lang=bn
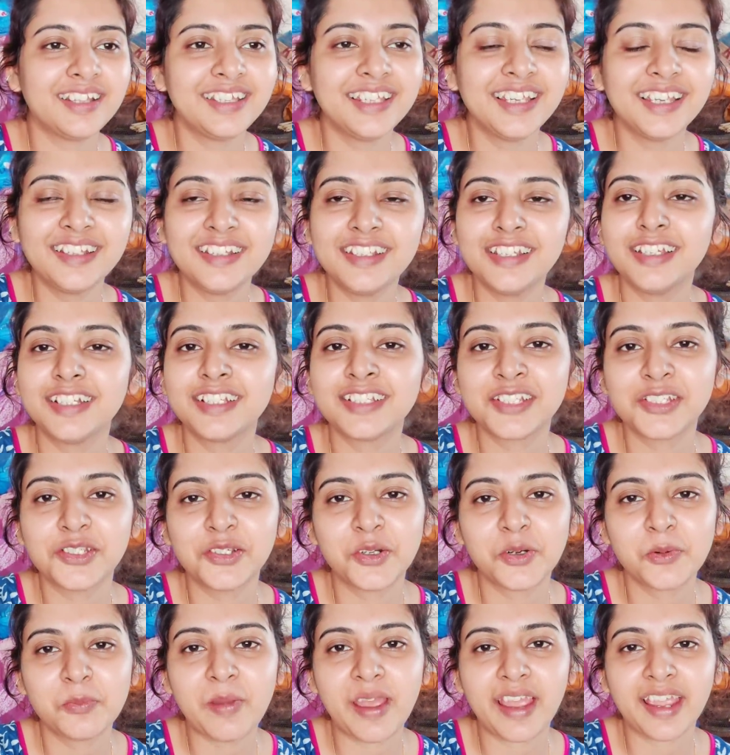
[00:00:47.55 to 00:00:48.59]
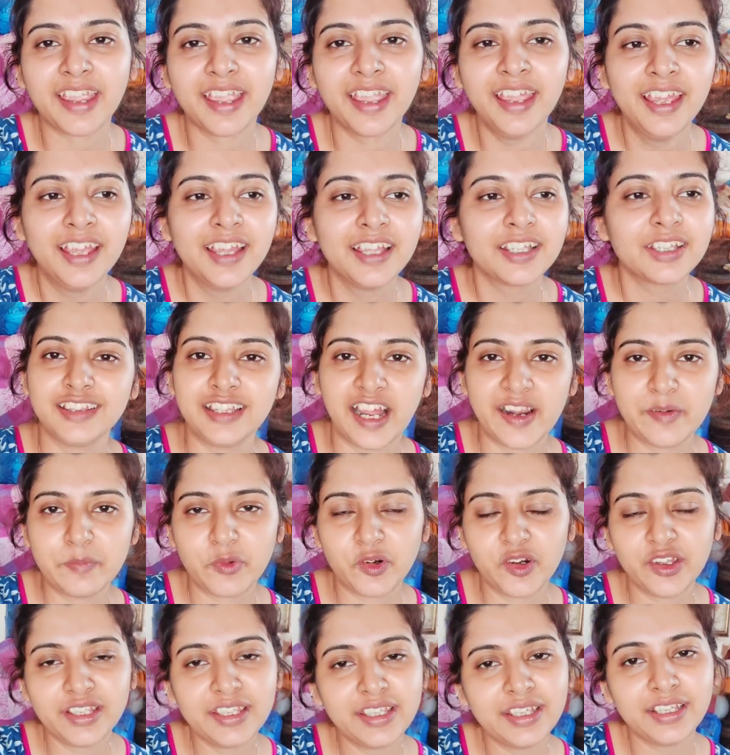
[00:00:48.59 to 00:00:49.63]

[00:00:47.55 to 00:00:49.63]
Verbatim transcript: দিয়ে দিয়েছি ওর ব্যাগে তারপরে